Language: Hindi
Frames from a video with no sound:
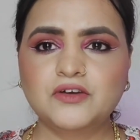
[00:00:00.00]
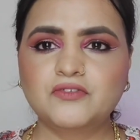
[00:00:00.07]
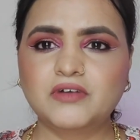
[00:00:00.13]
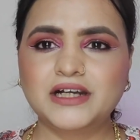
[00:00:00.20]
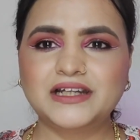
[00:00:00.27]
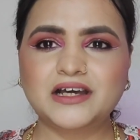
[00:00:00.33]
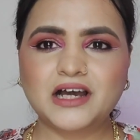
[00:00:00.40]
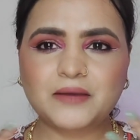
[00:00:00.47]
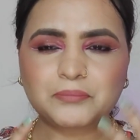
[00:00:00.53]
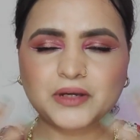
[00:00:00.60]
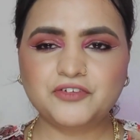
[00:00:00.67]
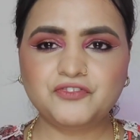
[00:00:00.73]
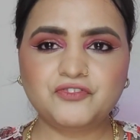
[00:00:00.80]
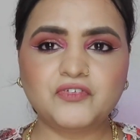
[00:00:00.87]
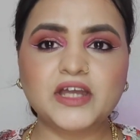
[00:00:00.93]
वरना
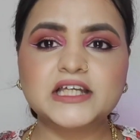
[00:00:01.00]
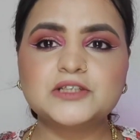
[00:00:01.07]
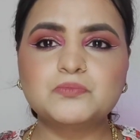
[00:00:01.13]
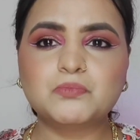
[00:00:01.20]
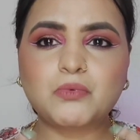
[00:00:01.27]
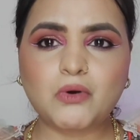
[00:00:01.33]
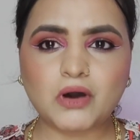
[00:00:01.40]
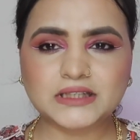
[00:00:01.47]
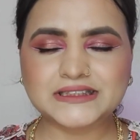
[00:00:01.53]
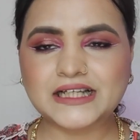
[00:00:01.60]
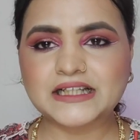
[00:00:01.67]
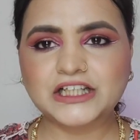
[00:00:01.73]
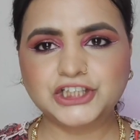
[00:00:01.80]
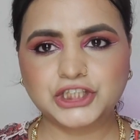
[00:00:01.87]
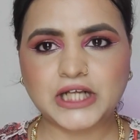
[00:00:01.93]
आपका फेस बहुत
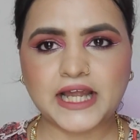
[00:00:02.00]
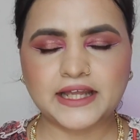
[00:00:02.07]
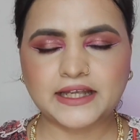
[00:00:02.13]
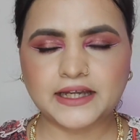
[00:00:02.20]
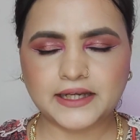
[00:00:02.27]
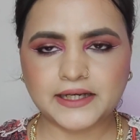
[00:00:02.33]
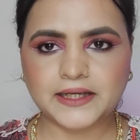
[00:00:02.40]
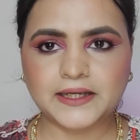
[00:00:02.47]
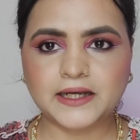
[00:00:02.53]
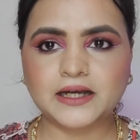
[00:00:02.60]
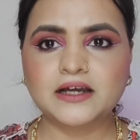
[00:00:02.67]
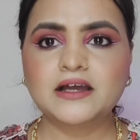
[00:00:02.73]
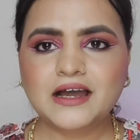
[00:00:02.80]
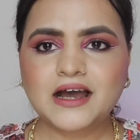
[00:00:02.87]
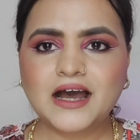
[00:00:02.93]
ज़्यादा शाइन करेगा
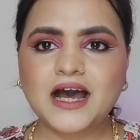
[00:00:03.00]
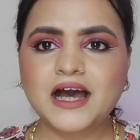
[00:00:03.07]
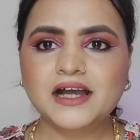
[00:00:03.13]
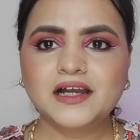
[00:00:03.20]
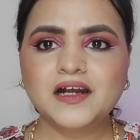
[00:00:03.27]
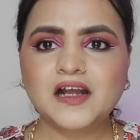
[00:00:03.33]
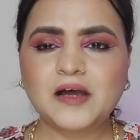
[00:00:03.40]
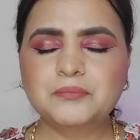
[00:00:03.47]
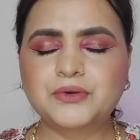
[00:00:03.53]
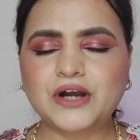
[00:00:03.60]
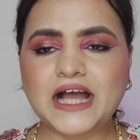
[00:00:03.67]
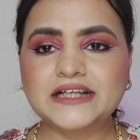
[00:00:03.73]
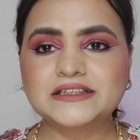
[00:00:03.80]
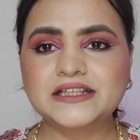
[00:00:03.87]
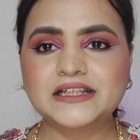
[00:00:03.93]
हाँ अगर आप
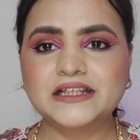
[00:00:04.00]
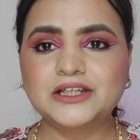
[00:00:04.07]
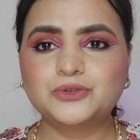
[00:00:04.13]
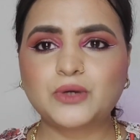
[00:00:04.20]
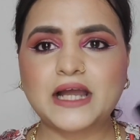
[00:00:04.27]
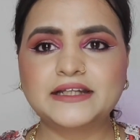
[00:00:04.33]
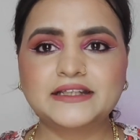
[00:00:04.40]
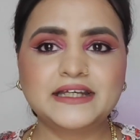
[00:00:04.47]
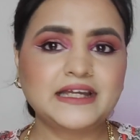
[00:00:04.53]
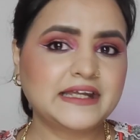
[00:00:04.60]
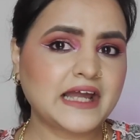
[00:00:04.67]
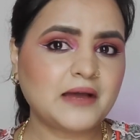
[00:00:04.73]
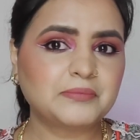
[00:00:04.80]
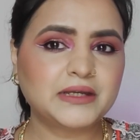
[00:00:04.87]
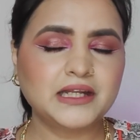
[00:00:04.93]
ड्राई स्किन है तो आई थिंक ये
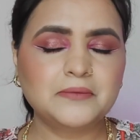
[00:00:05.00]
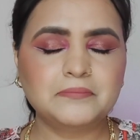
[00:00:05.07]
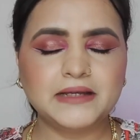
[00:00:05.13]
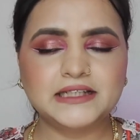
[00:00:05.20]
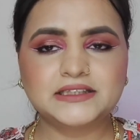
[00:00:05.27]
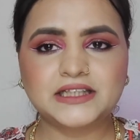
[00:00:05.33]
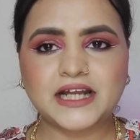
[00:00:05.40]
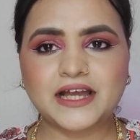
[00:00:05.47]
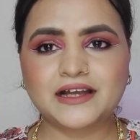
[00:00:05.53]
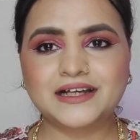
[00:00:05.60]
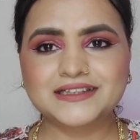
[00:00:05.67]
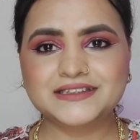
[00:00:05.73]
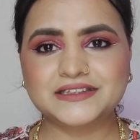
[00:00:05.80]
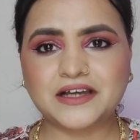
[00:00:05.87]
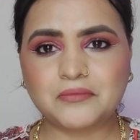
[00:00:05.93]
आपके लिए बेस्ट रहेगा
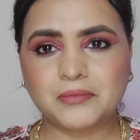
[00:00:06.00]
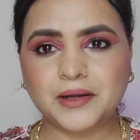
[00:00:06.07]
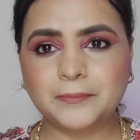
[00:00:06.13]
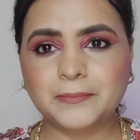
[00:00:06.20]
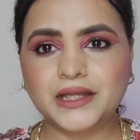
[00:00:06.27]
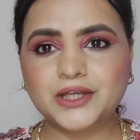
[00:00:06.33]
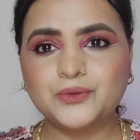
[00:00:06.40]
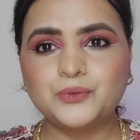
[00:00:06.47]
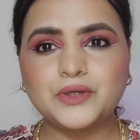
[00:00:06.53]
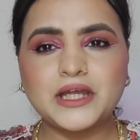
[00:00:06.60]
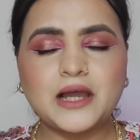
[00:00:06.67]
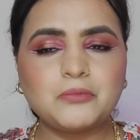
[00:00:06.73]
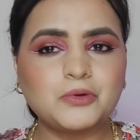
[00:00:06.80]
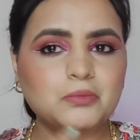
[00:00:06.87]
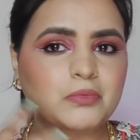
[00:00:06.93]
समर में क्योंकि
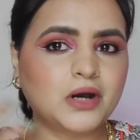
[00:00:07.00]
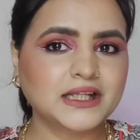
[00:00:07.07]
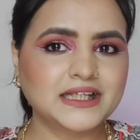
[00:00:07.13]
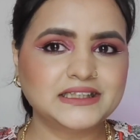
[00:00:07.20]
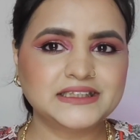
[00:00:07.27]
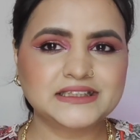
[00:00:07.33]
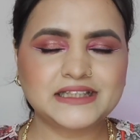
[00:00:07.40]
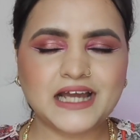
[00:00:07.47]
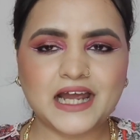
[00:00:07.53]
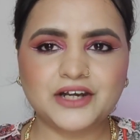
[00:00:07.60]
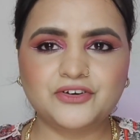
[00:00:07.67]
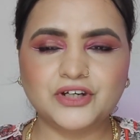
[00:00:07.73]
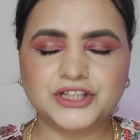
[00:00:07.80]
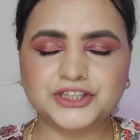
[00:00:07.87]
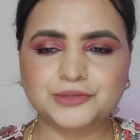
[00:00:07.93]
आपको बहुत अच्छे से
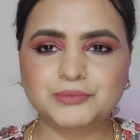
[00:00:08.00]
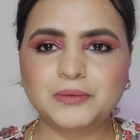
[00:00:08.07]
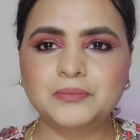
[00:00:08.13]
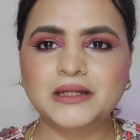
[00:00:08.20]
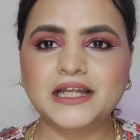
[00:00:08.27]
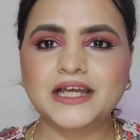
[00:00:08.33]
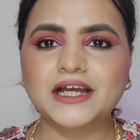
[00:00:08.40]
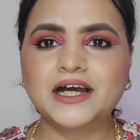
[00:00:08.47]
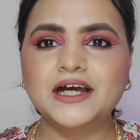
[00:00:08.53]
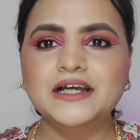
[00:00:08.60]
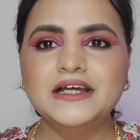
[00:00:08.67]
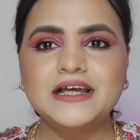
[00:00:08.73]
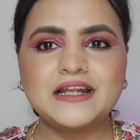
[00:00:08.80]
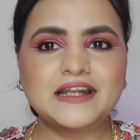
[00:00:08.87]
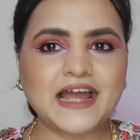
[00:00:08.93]
हाइड्रेशन भी मिलेगा
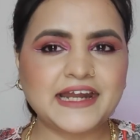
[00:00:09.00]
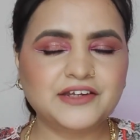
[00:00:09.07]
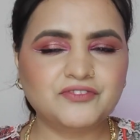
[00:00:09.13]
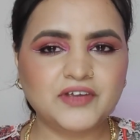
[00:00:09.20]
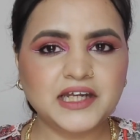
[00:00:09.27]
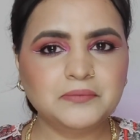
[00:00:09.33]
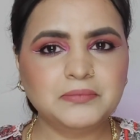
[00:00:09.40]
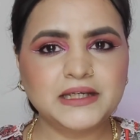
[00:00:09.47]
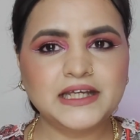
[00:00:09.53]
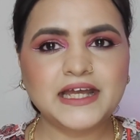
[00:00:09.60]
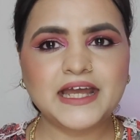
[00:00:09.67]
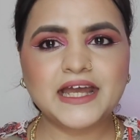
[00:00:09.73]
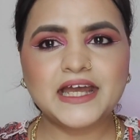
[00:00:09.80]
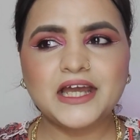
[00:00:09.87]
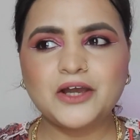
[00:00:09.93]
लाइट वेट भी
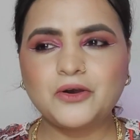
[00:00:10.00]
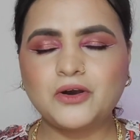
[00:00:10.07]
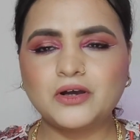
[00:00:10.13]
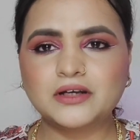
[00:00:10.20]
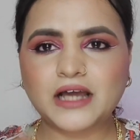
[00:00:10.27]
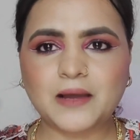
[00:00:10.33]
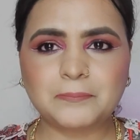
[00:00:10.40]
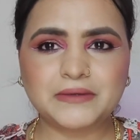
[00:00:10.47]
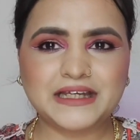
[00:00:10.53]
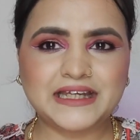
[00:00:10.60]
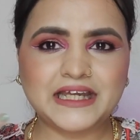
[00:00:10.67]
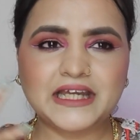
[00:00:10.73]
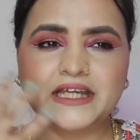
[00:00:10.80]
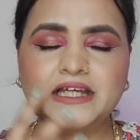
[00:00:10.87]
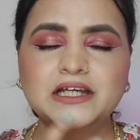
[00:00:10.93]
है और
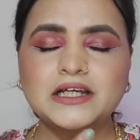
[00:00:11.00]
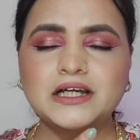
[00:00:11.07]
आपके